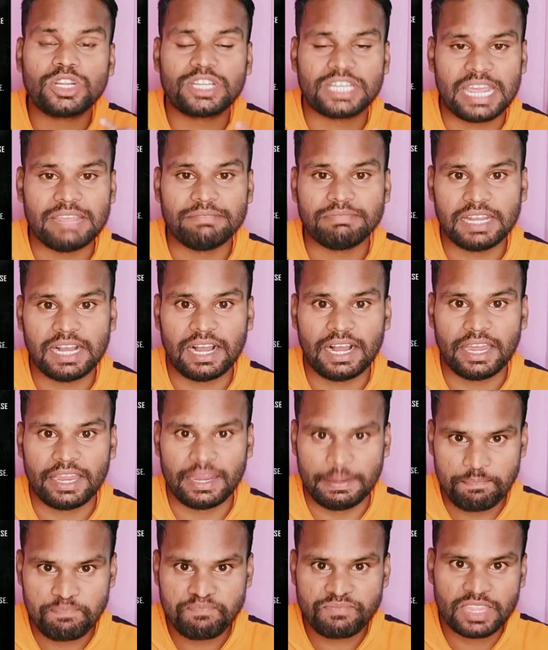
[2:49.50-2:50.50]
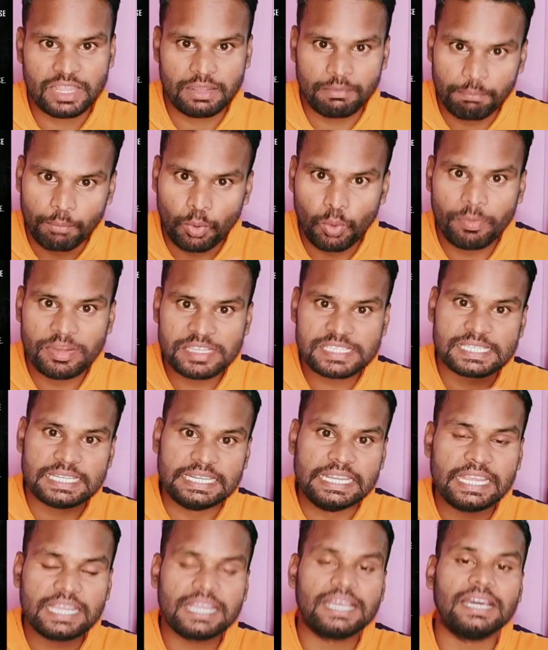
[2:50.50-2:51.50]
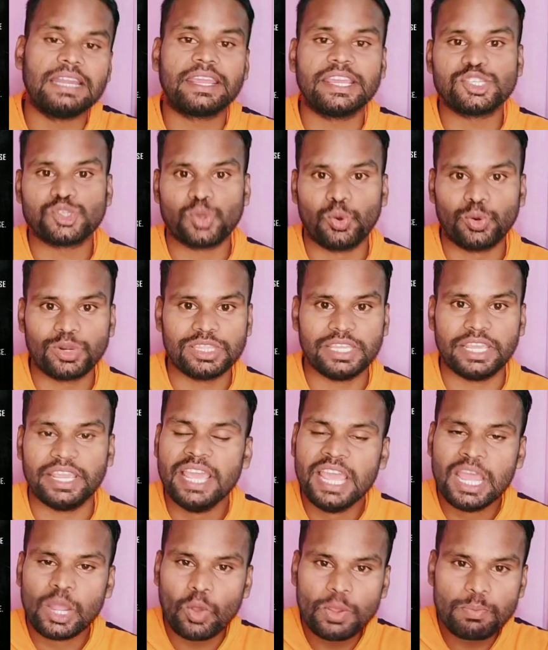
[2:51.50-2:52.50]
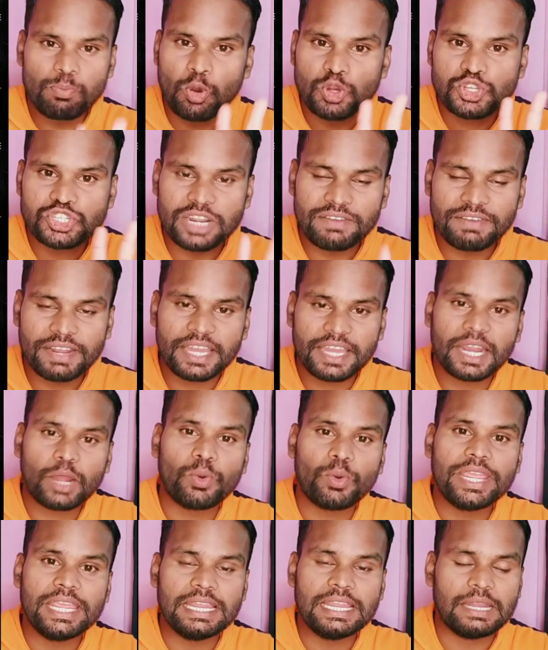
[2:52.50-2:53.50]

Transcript: टाइप का आया वो बस लिख करके छोड़ दिए कोई पोस्टर वगैरह कोई